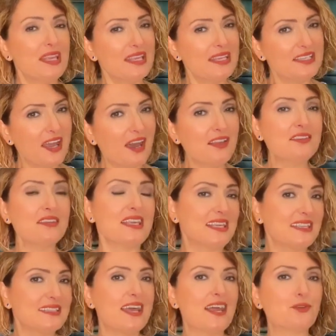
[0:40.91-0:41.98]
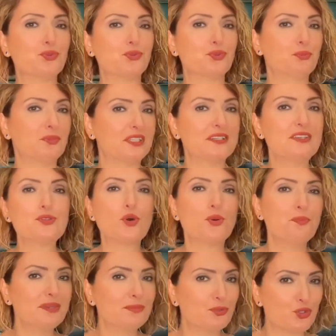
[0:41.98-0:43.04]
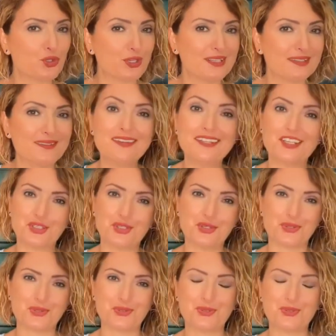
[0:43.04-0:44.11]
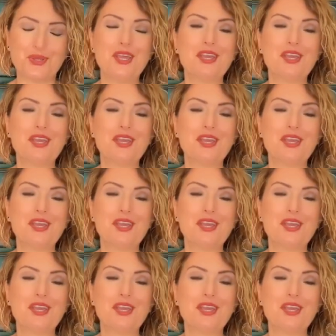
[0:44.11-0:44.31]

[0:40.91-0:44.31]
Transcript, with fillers: Yay ikizler tutulmalarını son bir buçuk yıldır yaşıyoruz.